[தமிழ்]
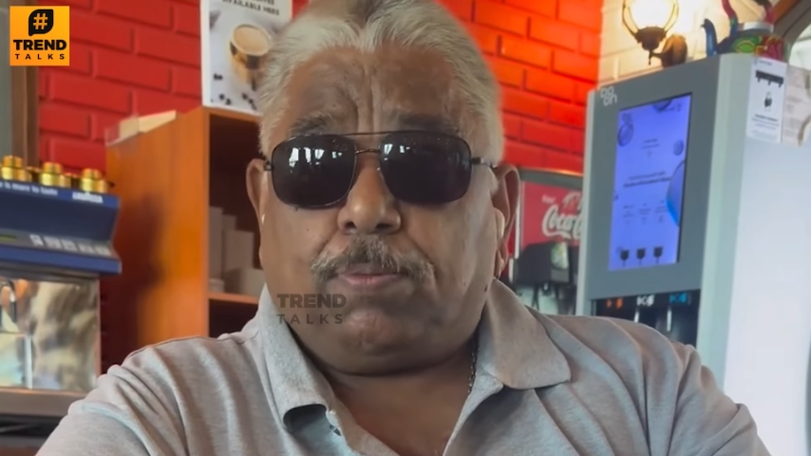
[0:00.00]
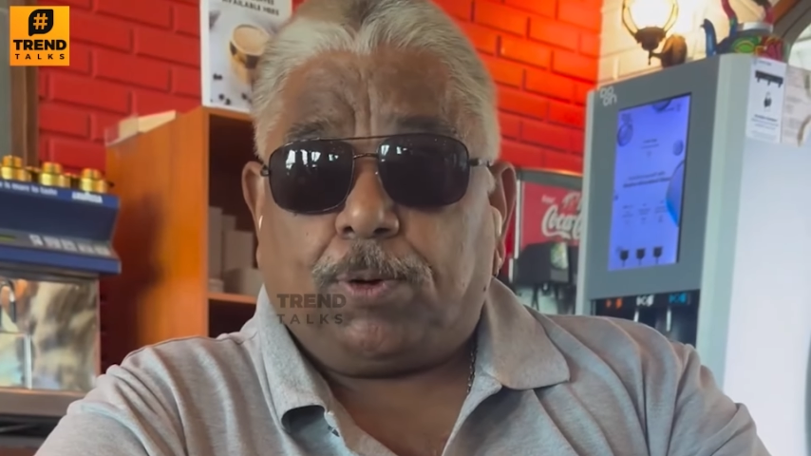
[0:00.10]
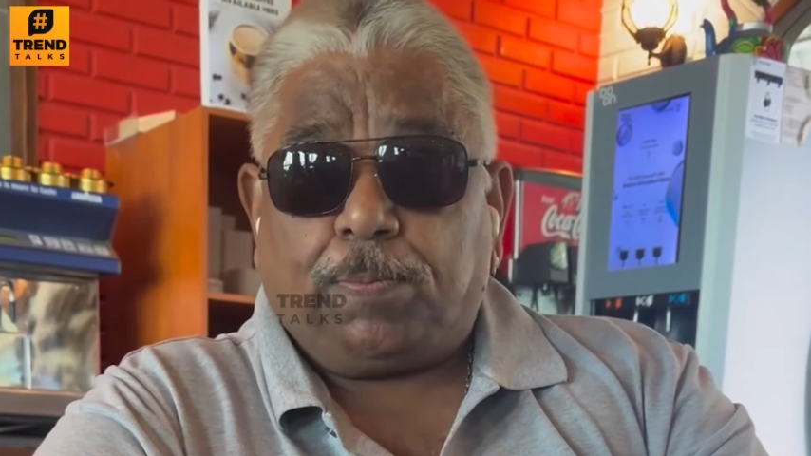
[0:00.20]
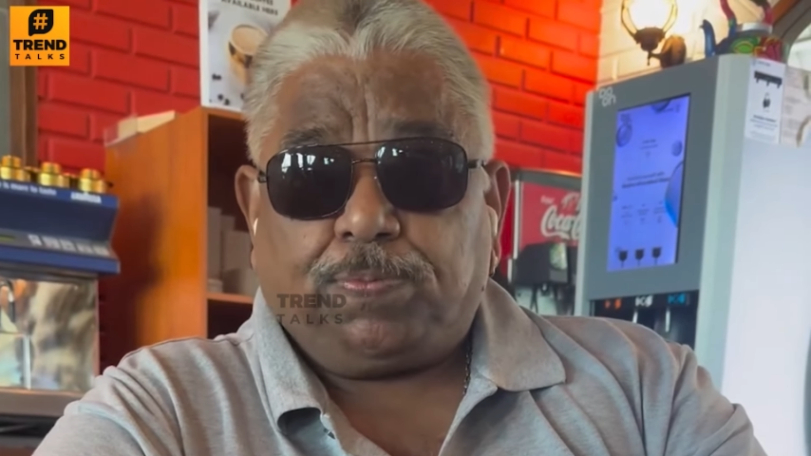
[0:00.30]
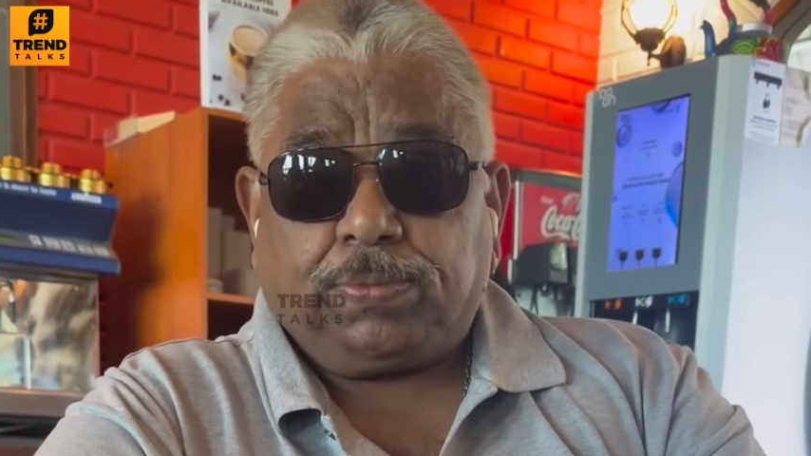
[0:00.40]

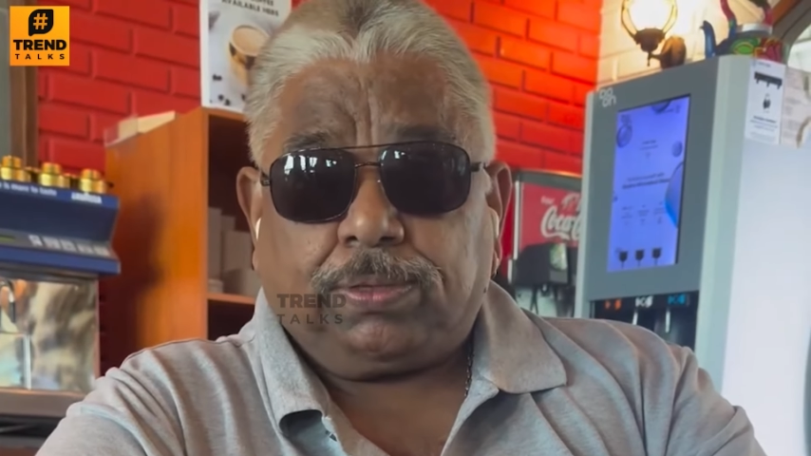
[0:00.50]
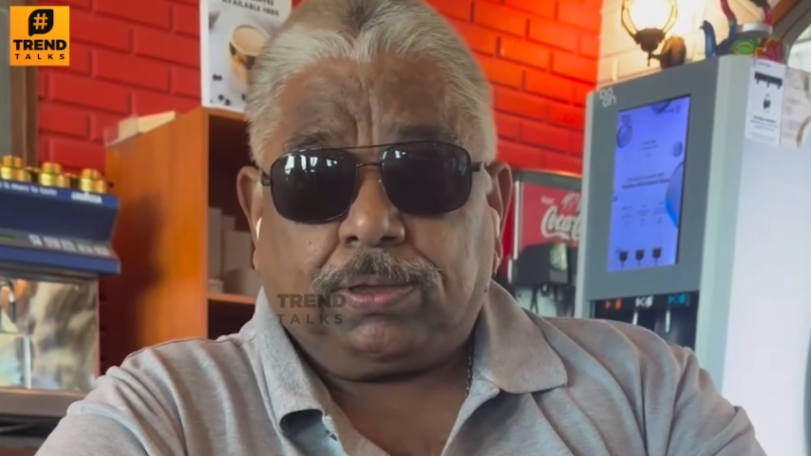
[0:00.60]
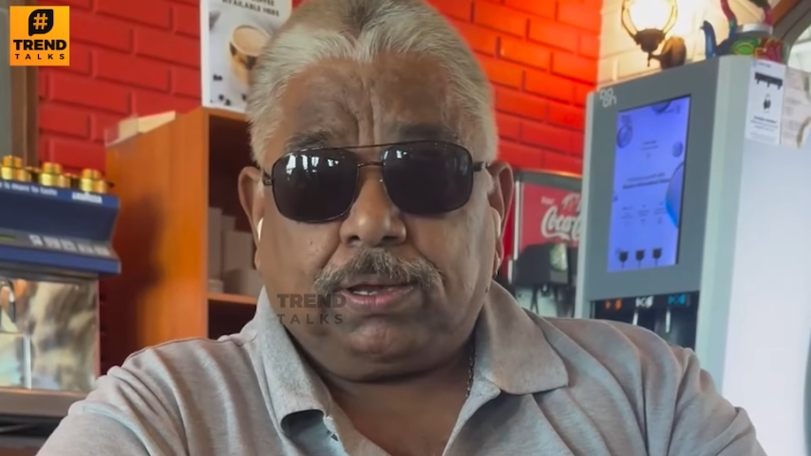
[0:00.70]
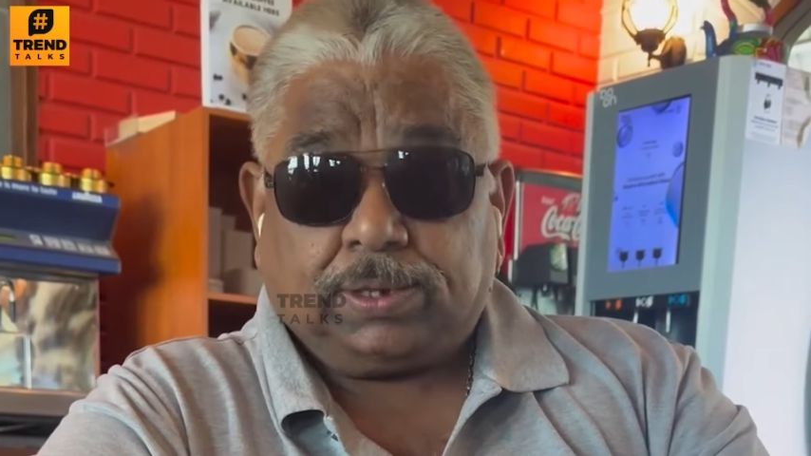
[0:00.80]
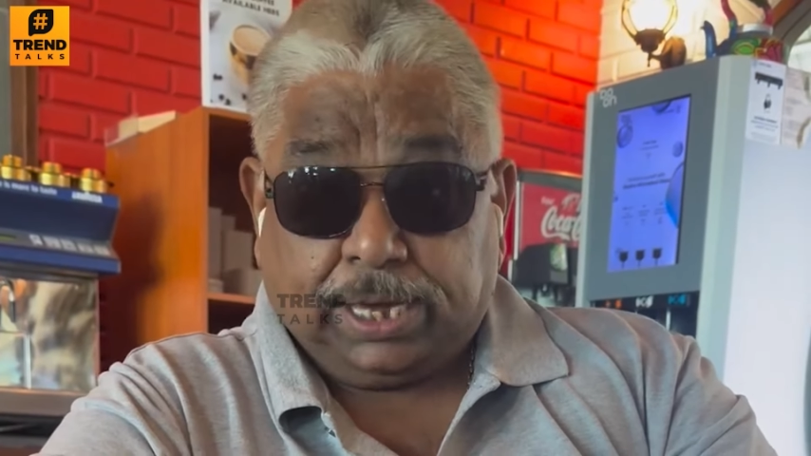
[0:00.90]
போகிறோம்
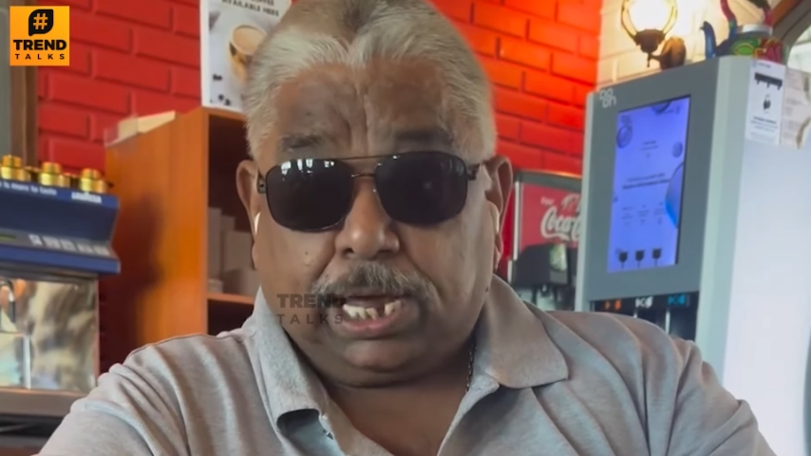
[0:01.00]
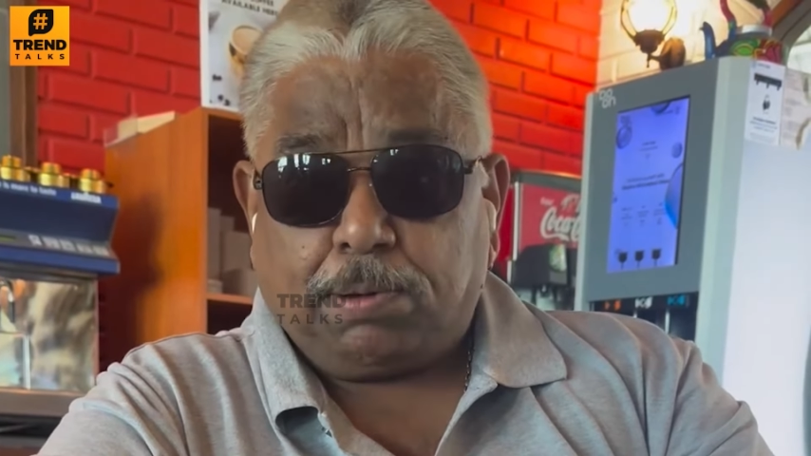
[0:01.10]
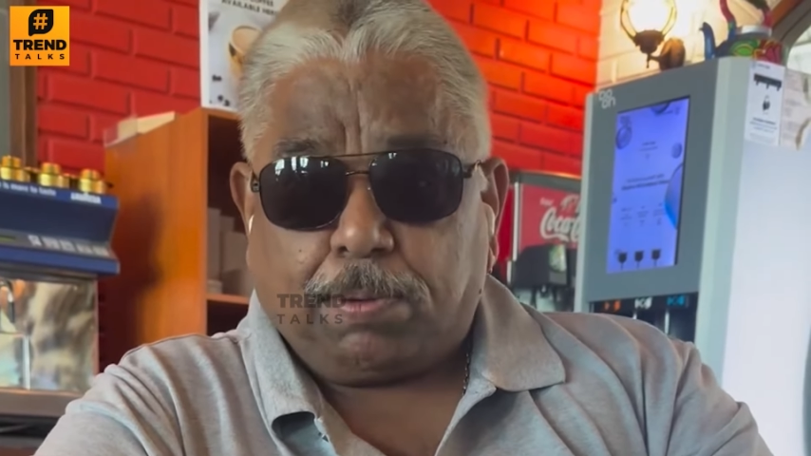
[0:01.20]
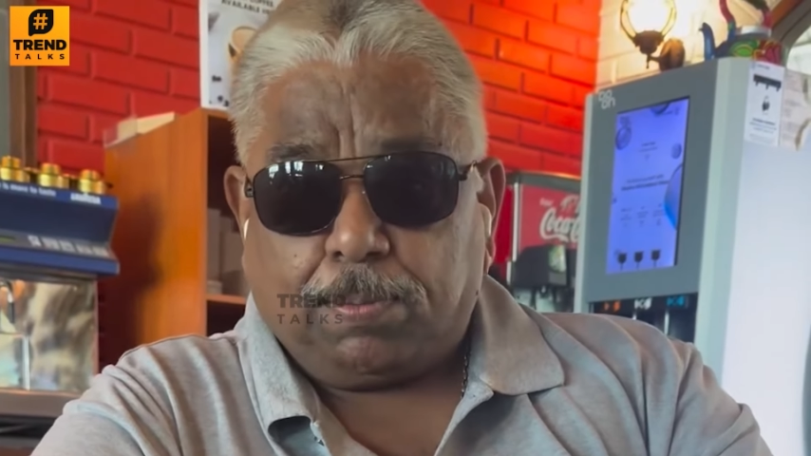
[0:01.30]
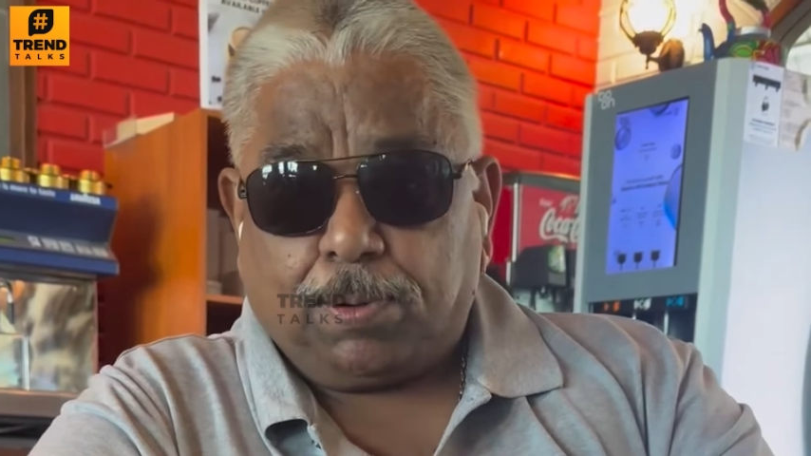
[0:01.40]

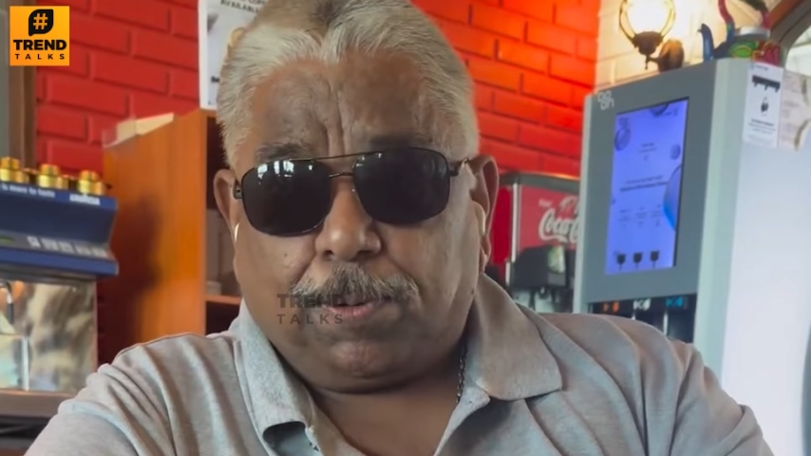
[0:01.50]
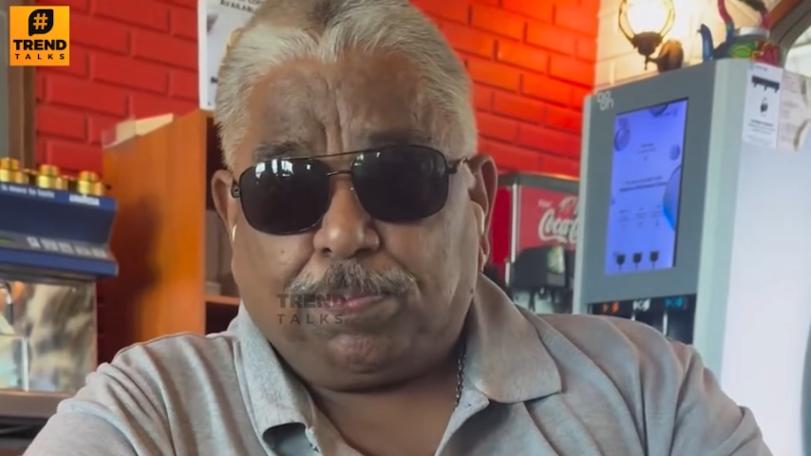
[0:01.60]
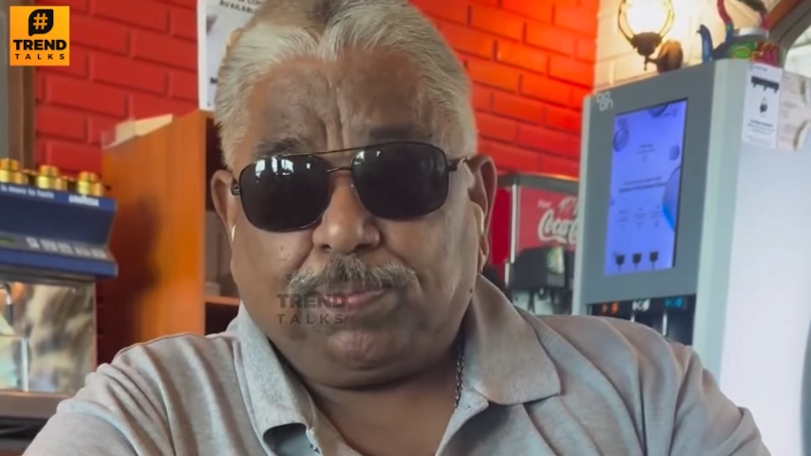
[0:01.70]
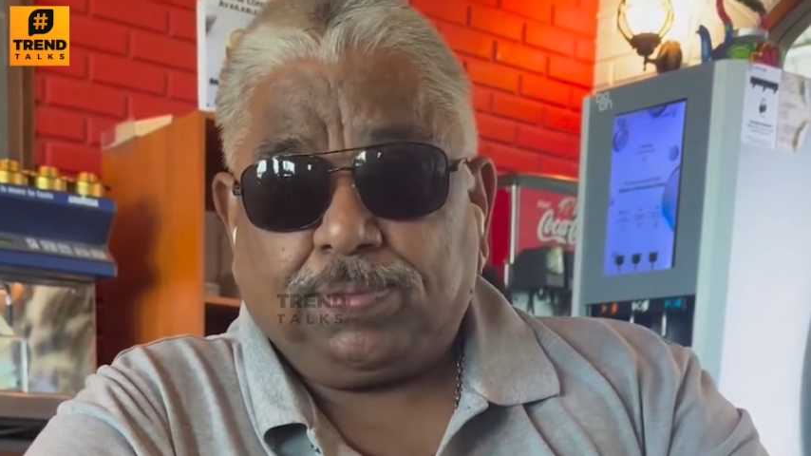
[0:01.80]
சீக்கிரமே பண்ண போகிறோம்